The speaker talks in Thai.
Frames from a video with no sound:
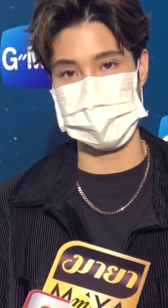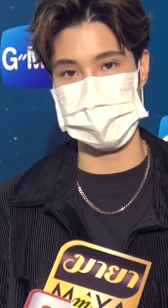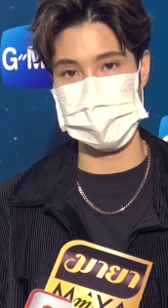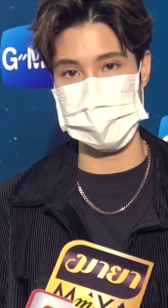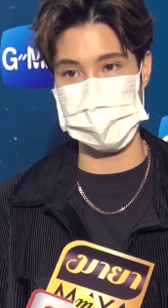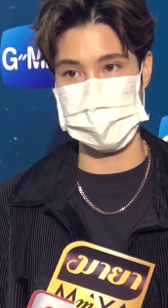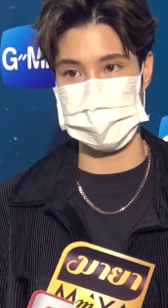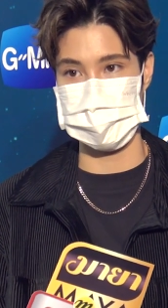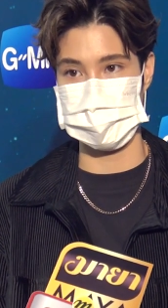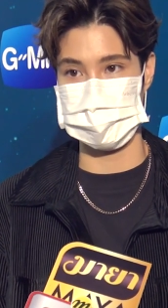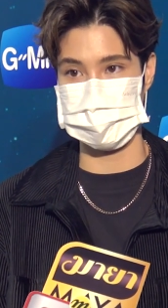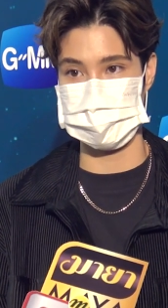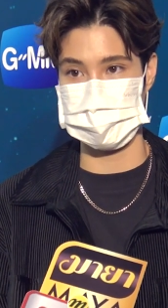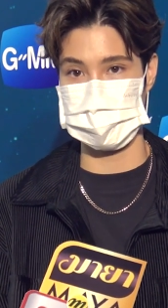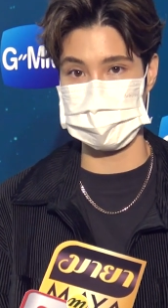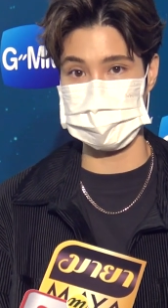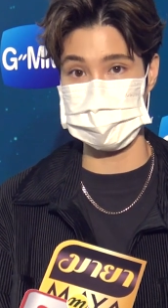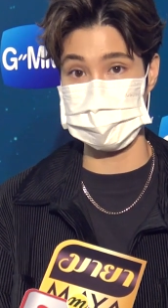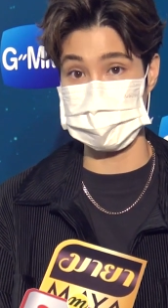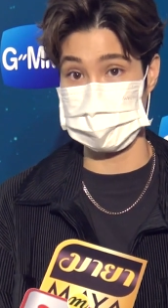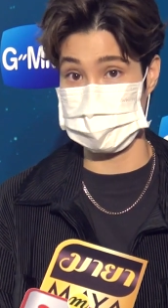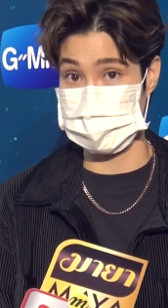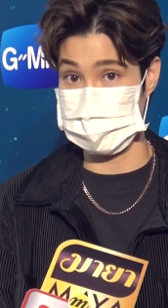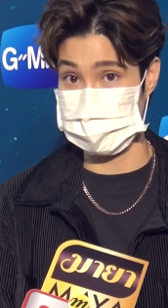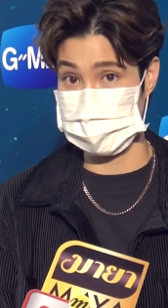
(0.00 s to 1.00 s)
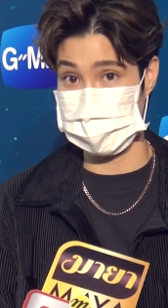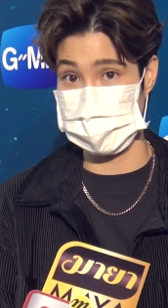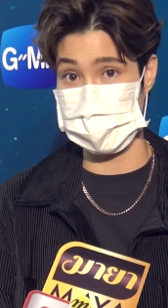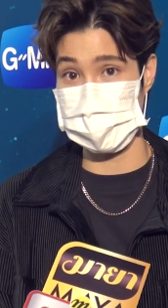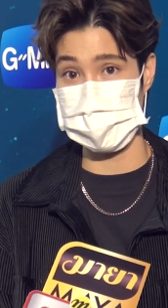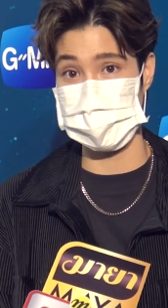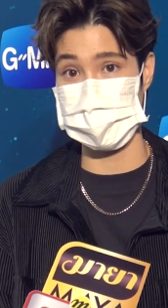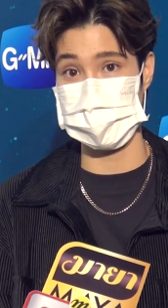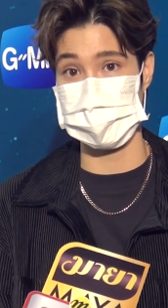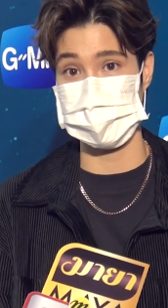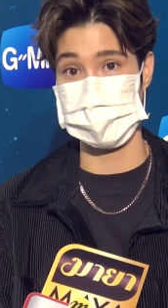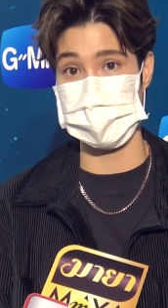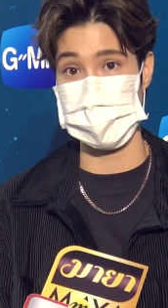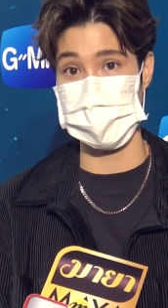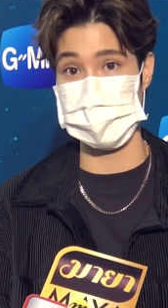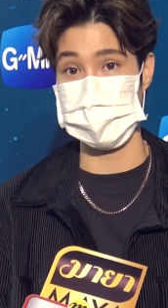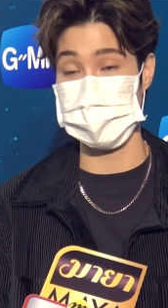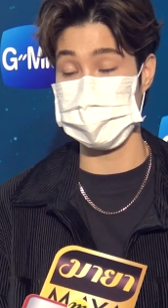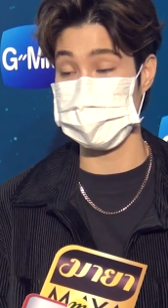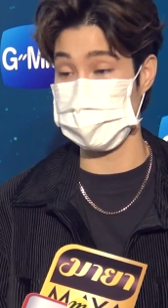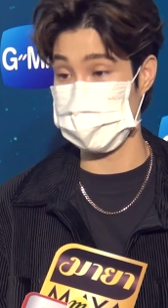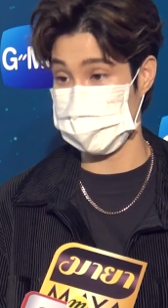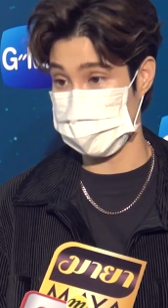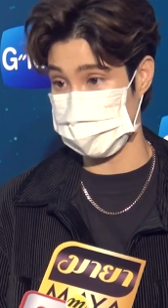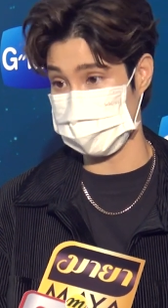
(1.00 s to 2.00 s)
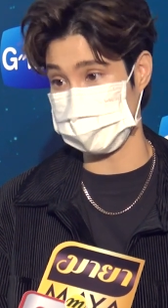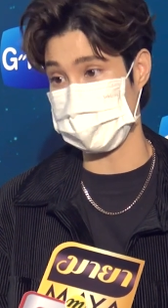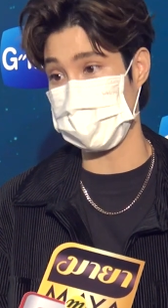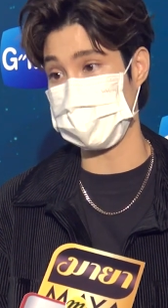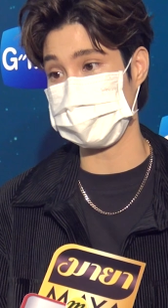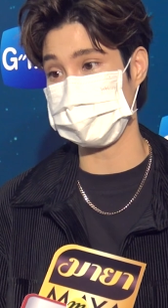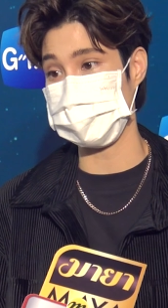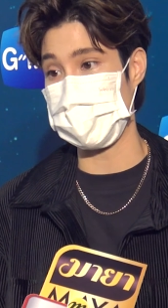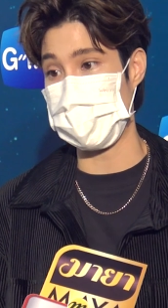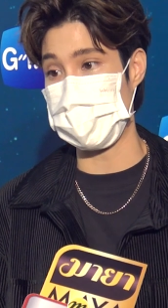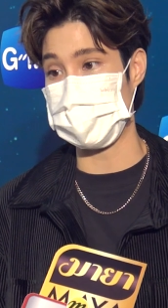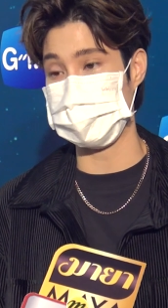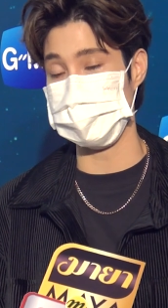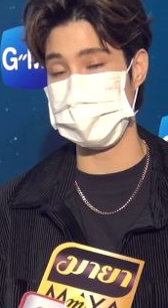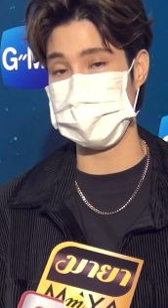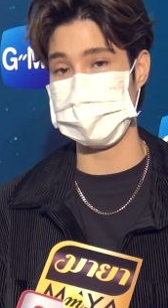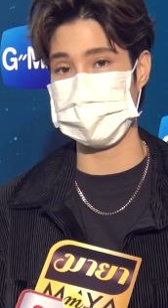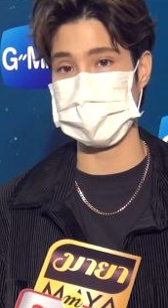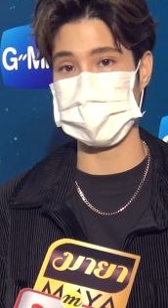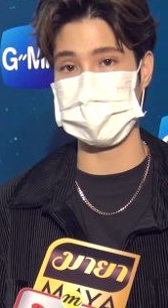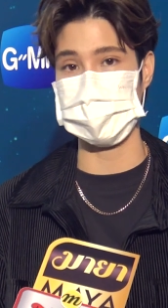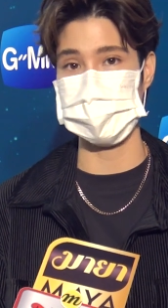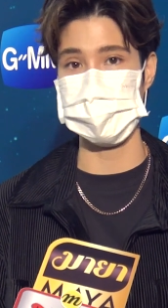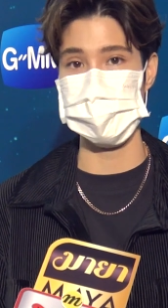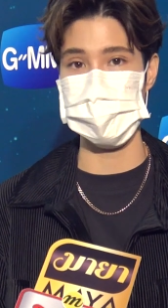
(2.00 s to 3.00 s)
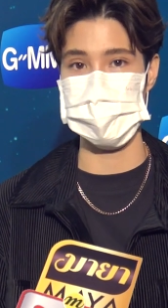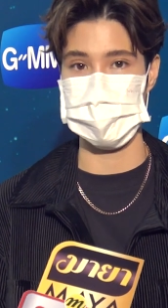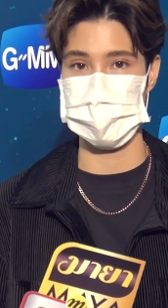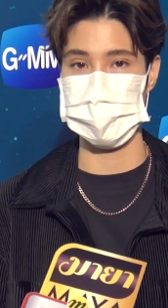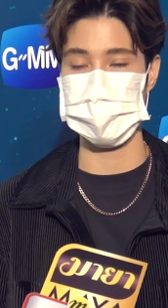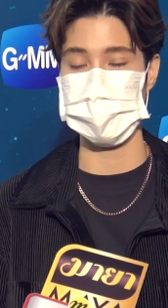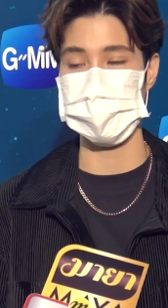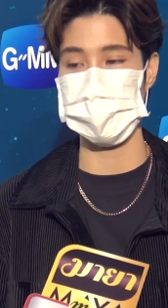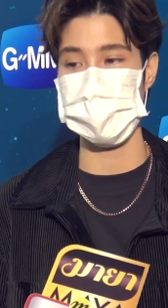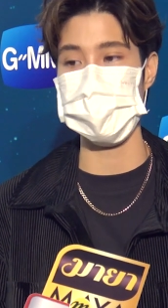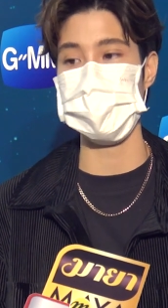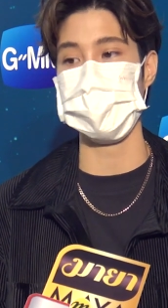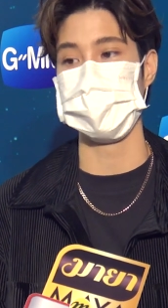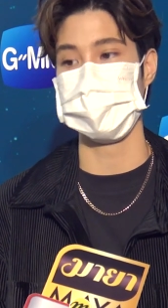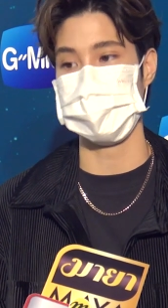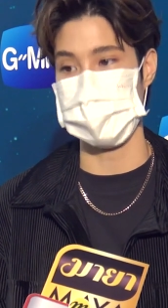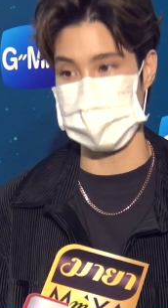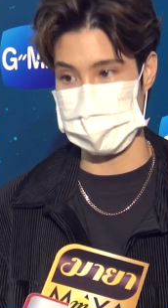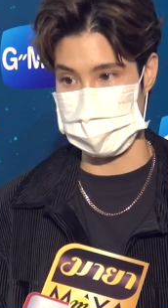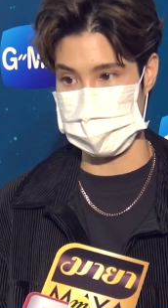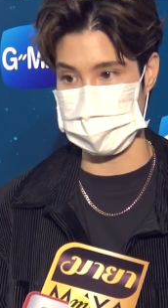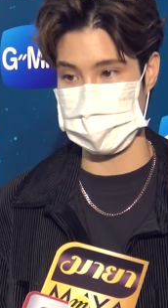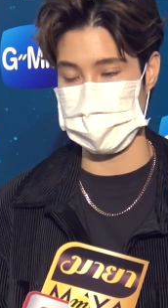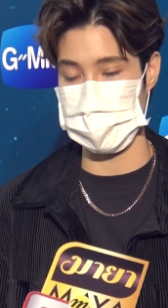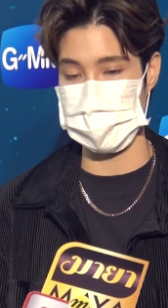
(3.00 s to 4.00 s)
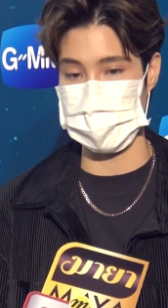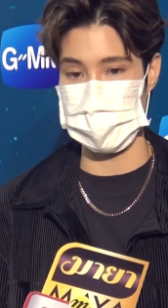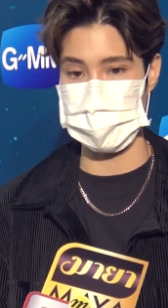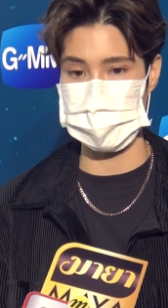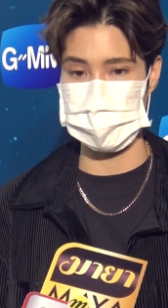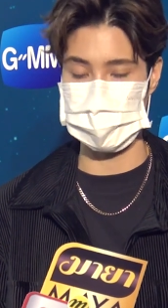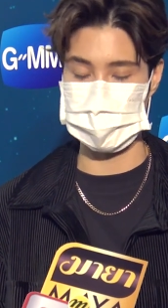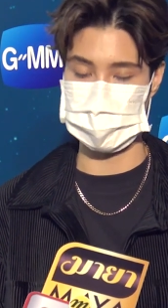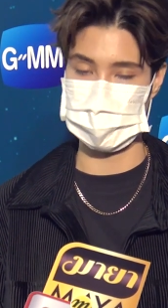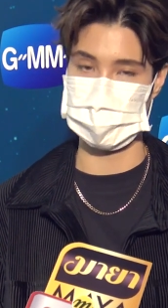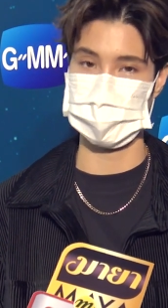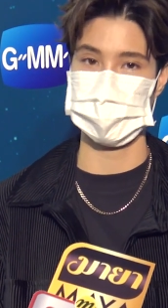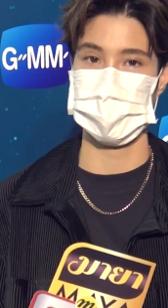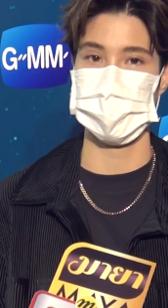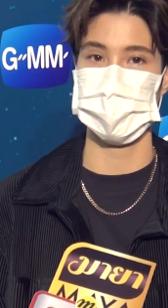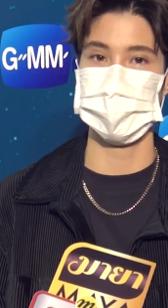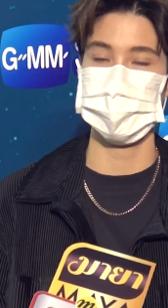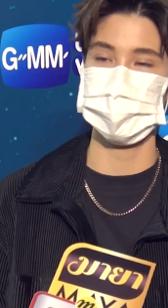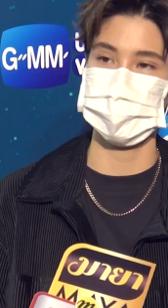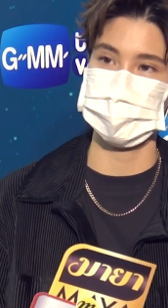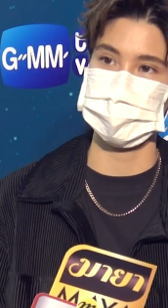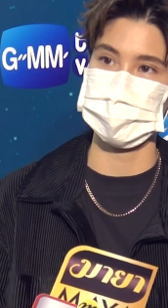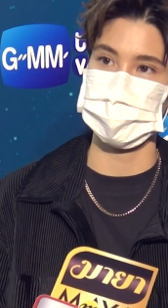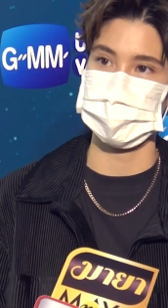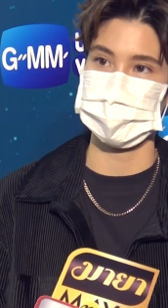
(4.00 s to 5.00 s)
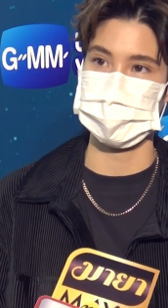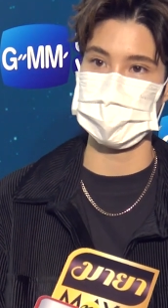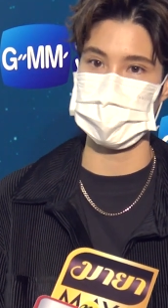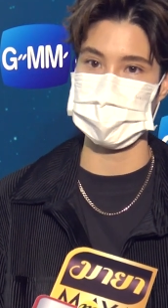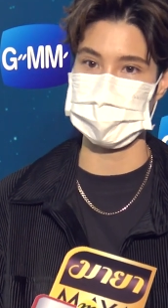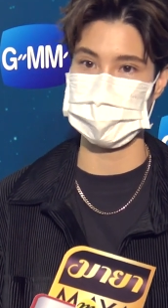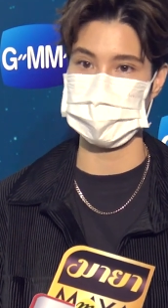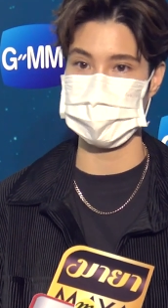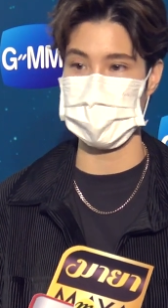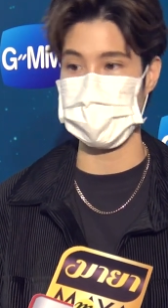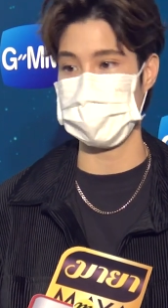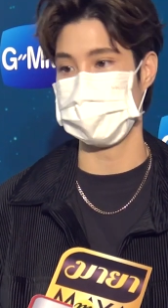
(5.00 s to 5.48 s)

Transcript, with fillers: เรื่องสินสมรสหรือว่ามรดกต่างๆมันเป็นเรื่องที่ละเอียดอ่อนนะคะถ้าคุณลองคิดดูสิว่า